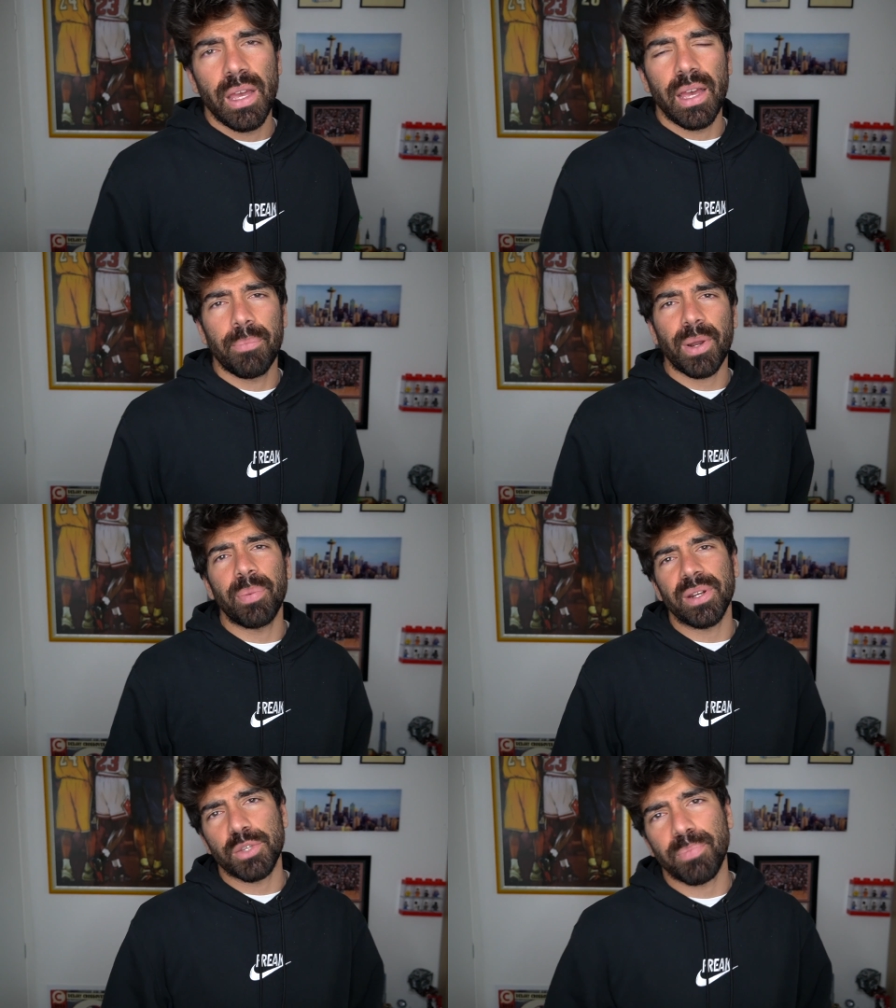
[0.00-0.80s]
Eh, però
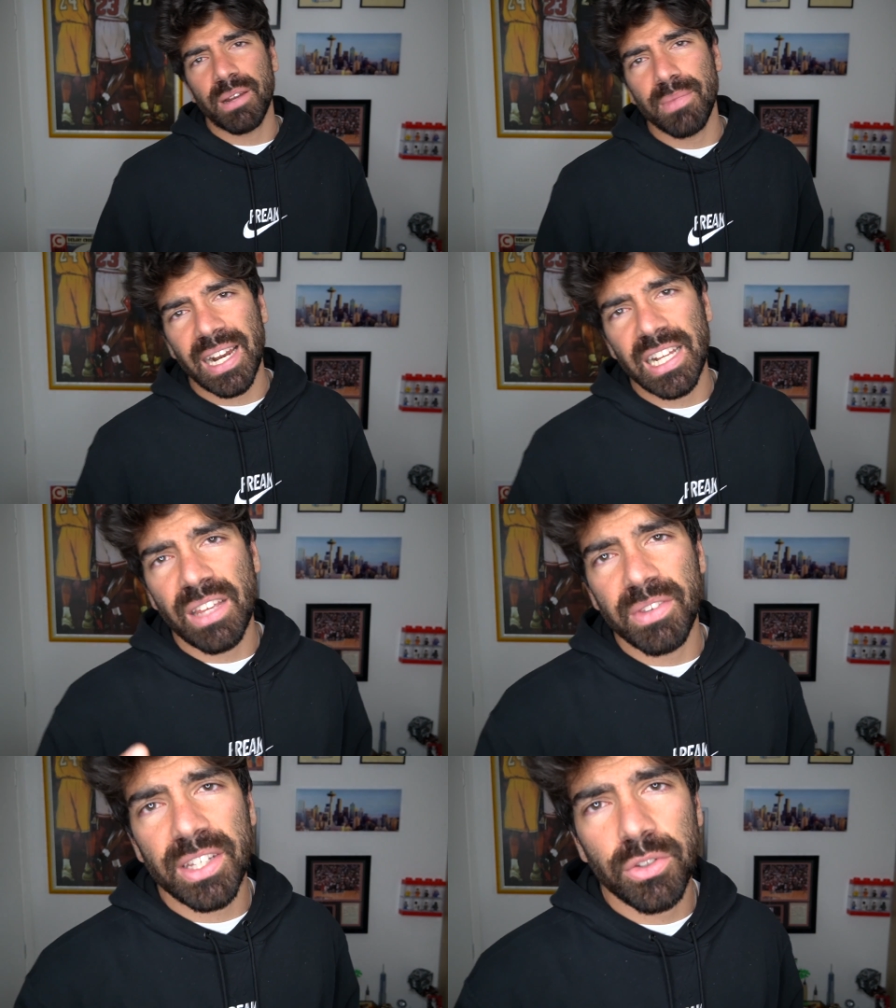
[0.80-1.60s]
per risparmiare il
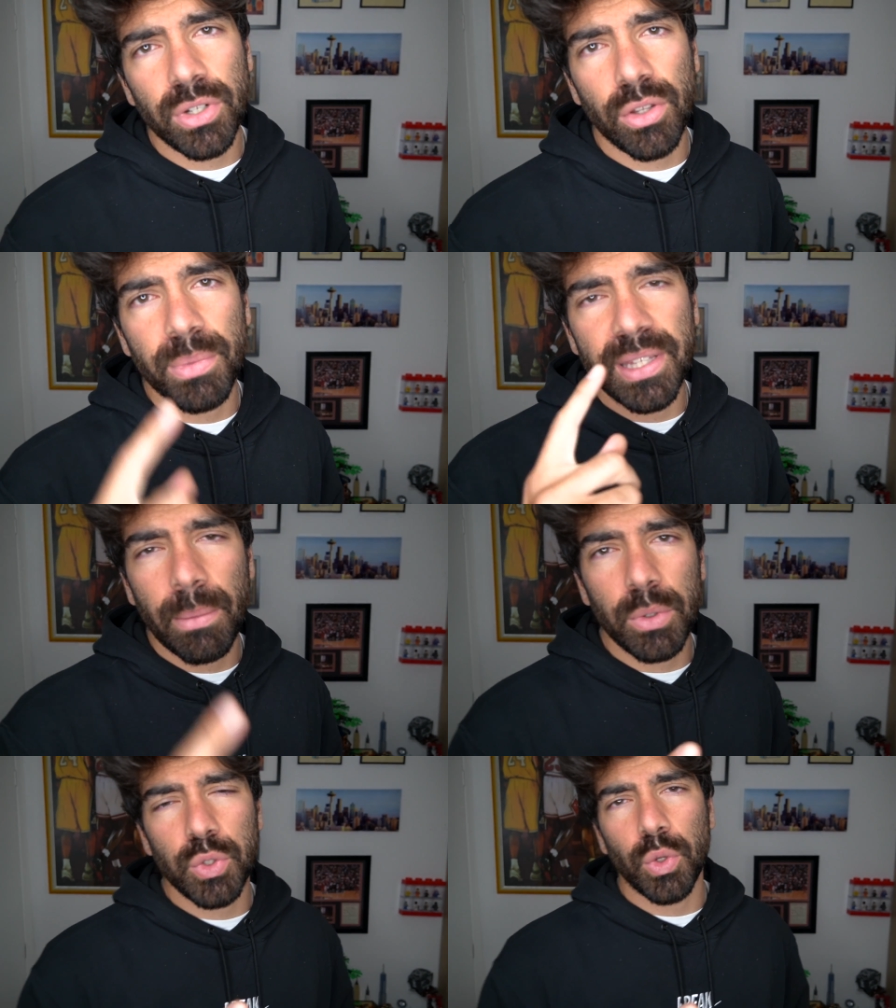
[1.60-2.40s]
navigatore lo
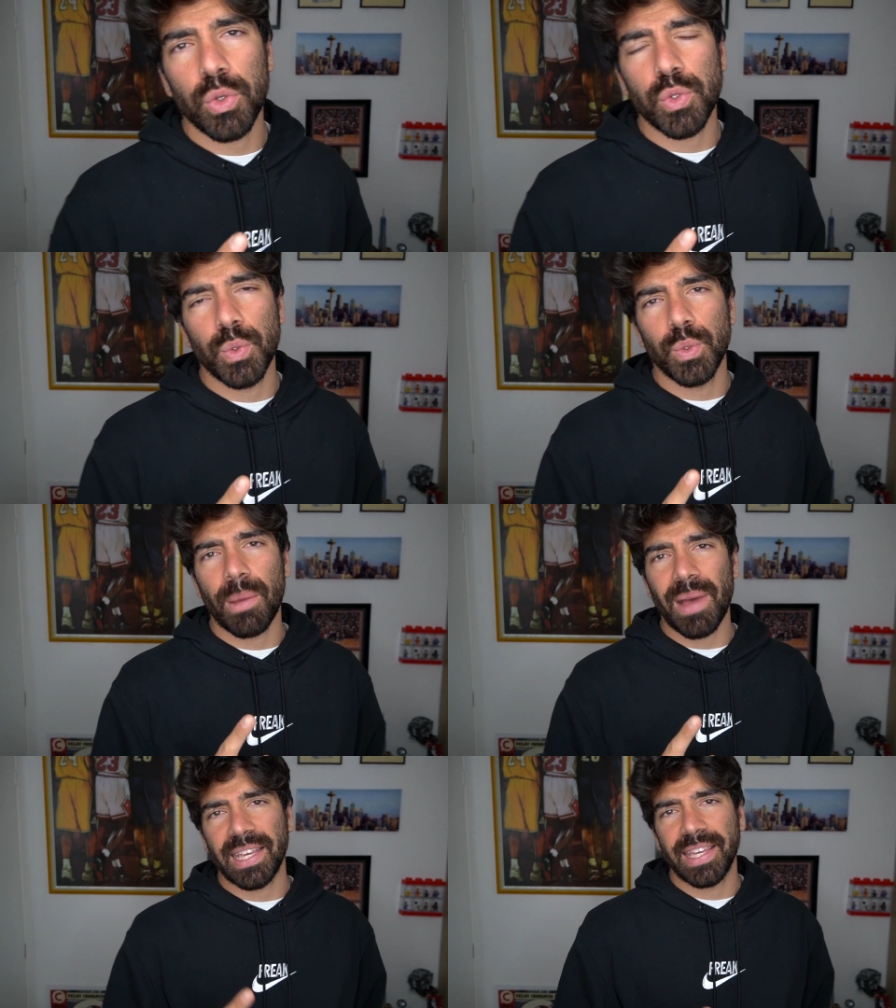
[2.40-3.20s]
mettiamo solo su
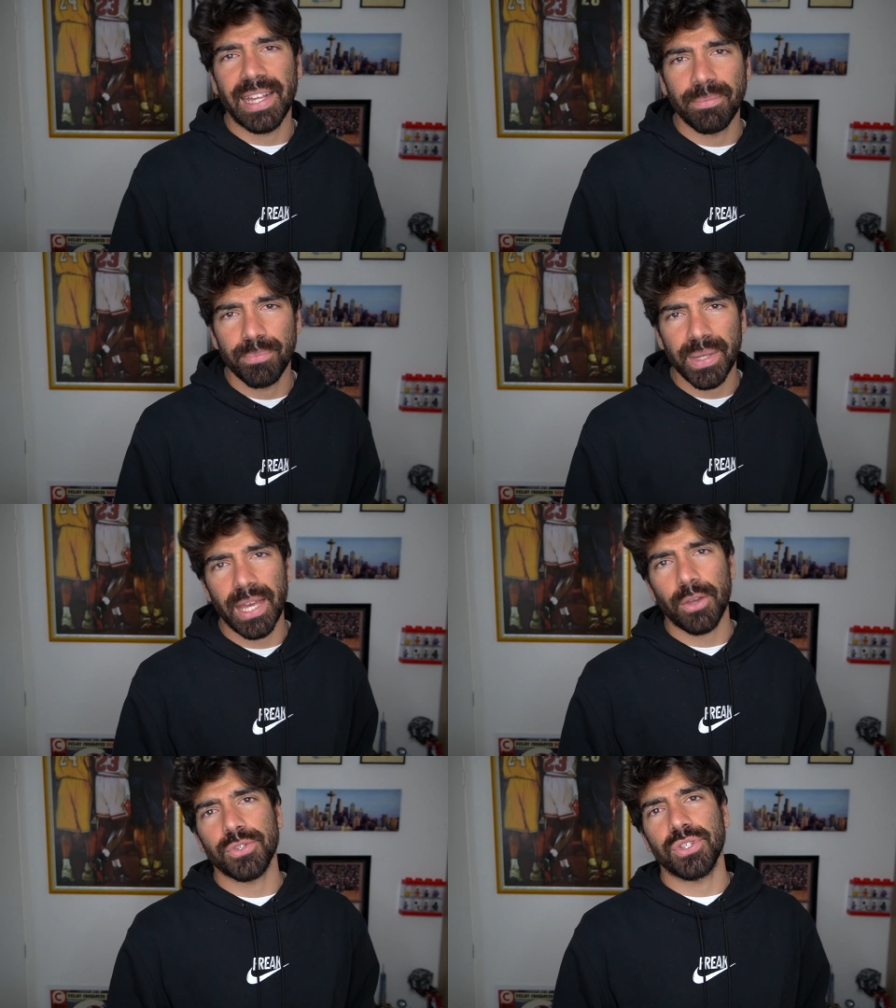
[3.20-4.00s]
una macchina,
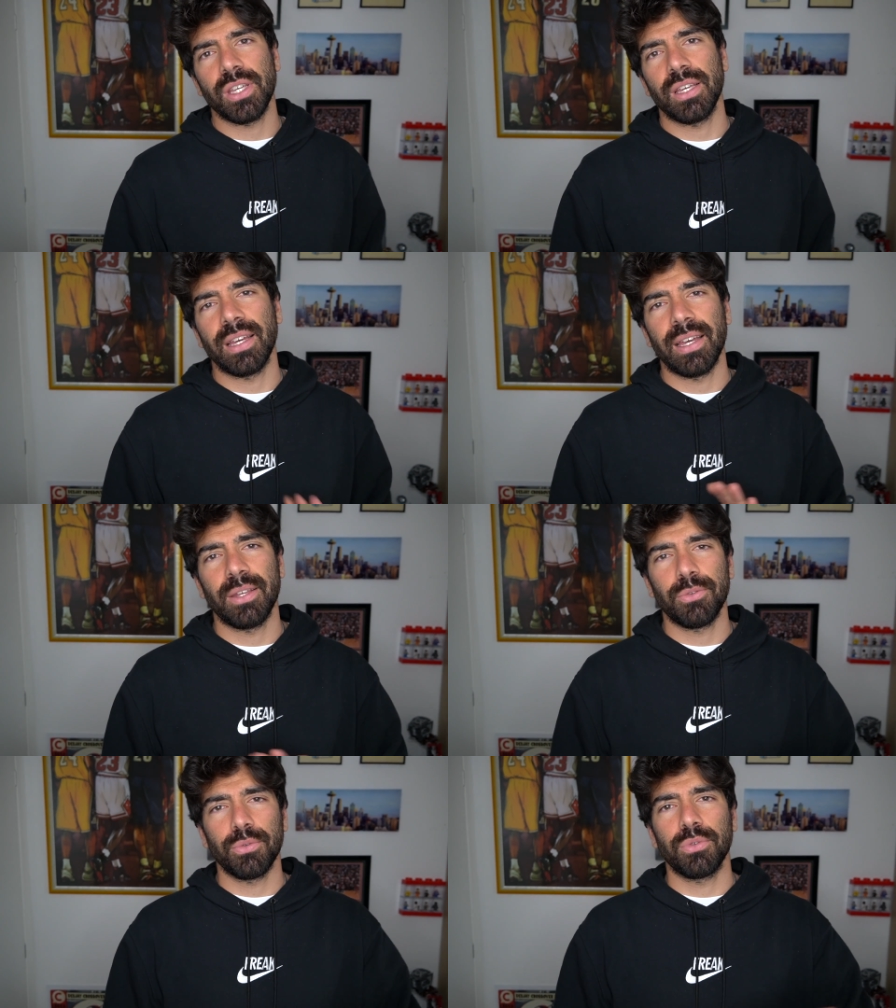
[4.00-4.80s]
perché così
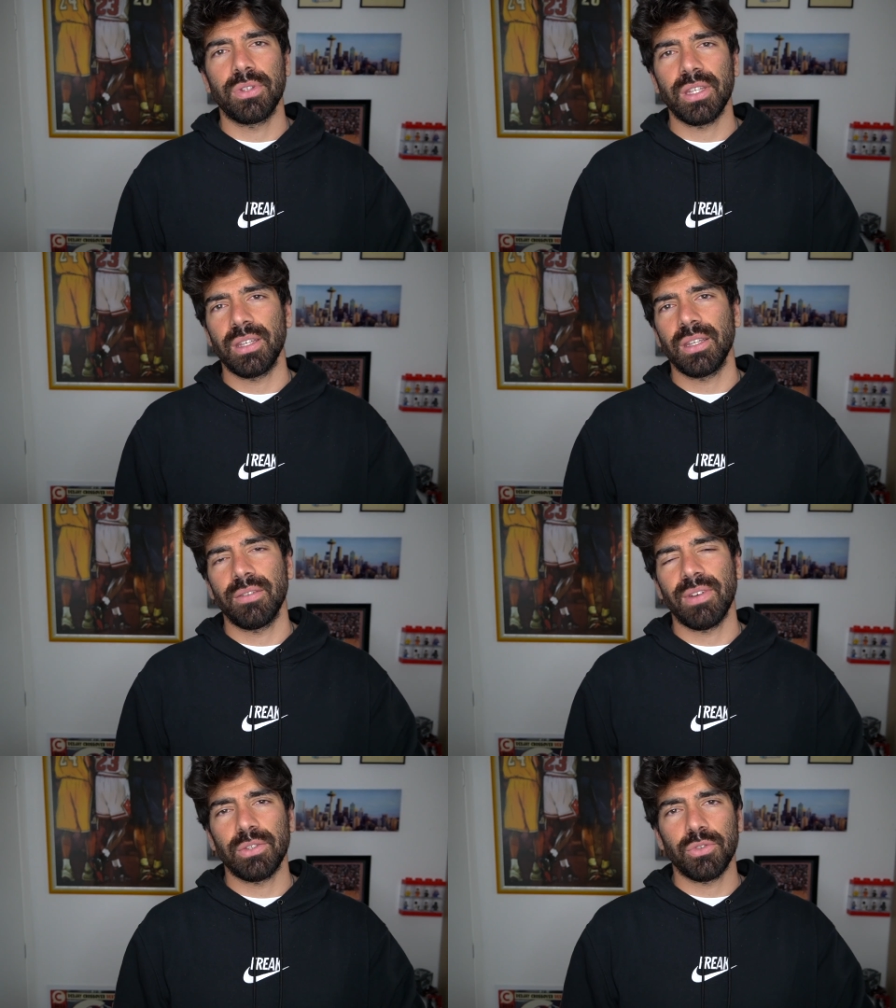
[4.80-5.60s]
eh,
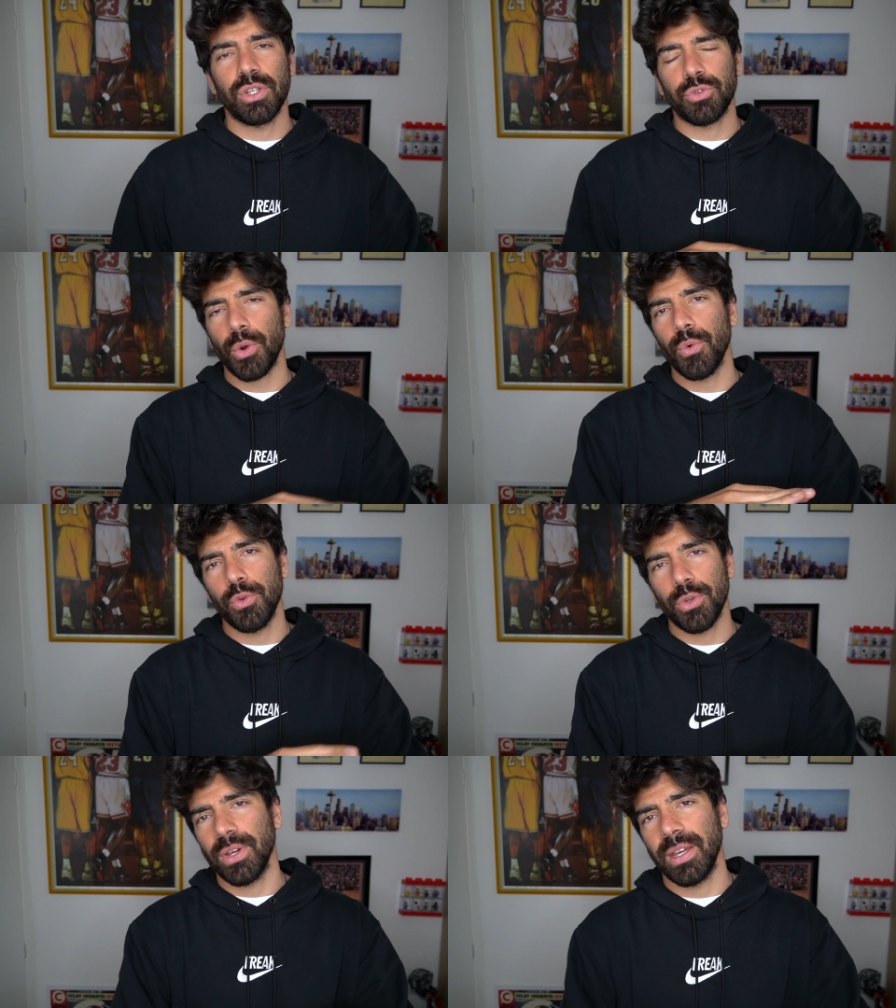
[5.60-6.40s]
tutti vanno dietro a
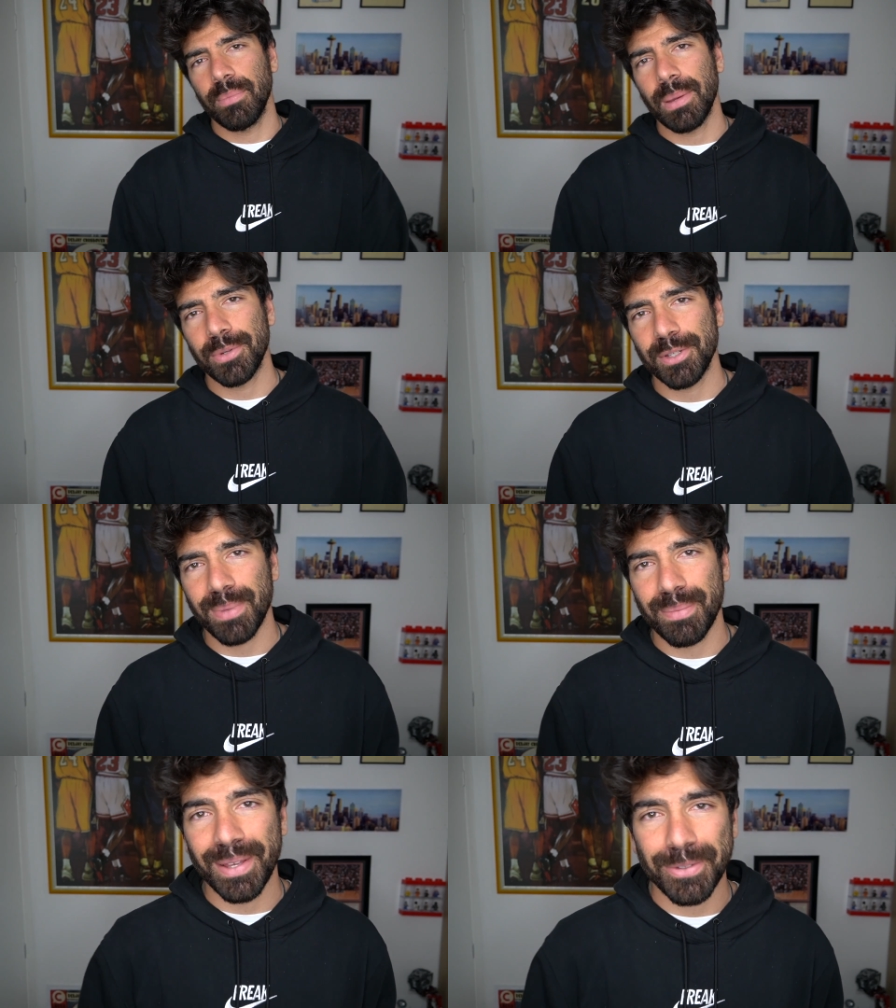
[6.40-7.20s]
uno e abbiamo
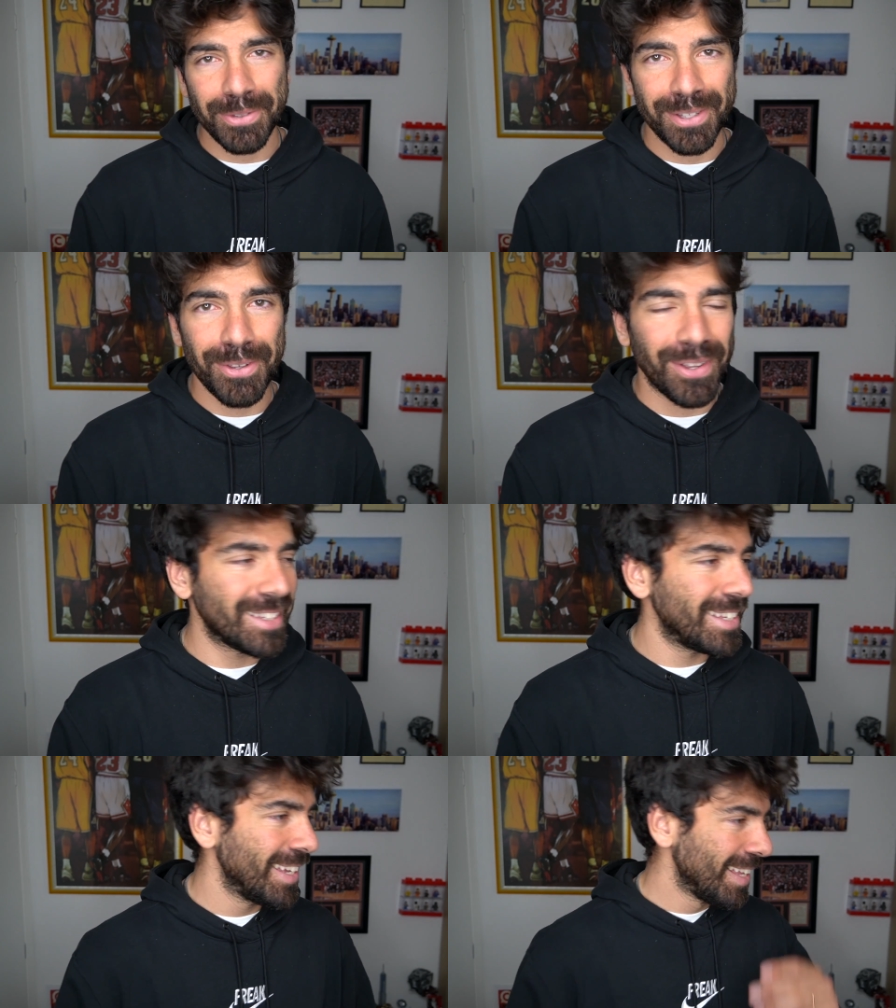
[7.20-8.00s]
risparmiato dei
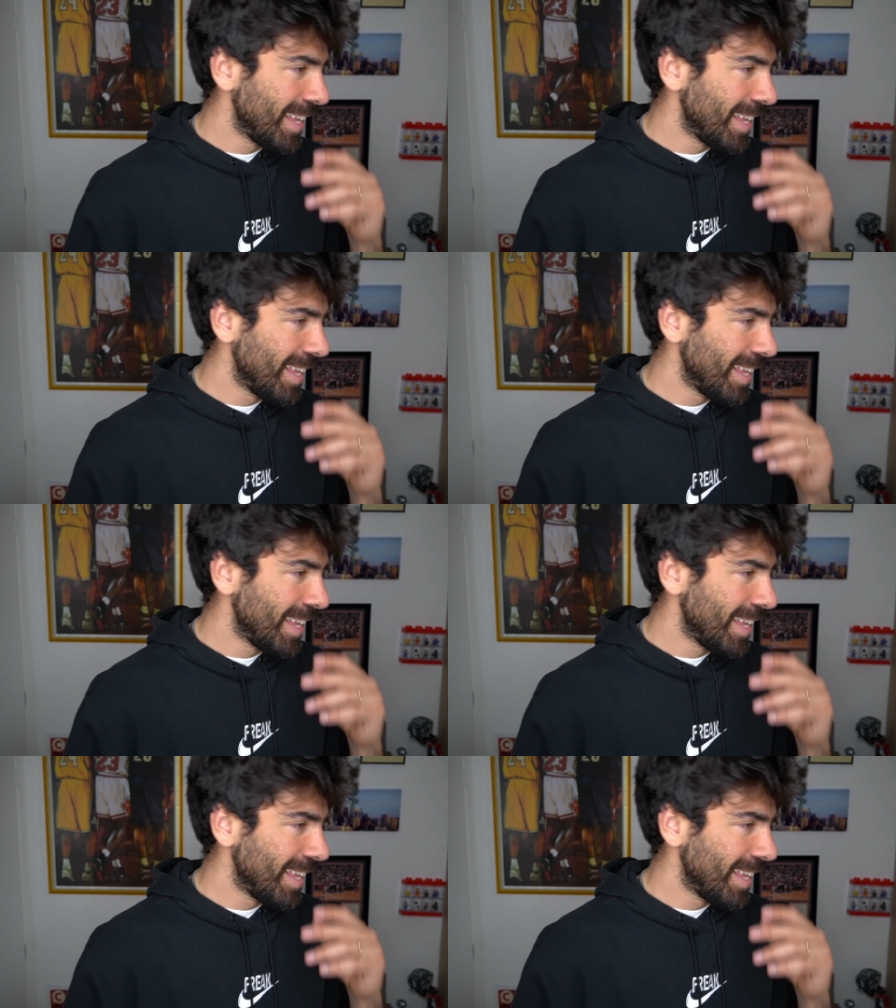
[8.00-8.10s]
soldi,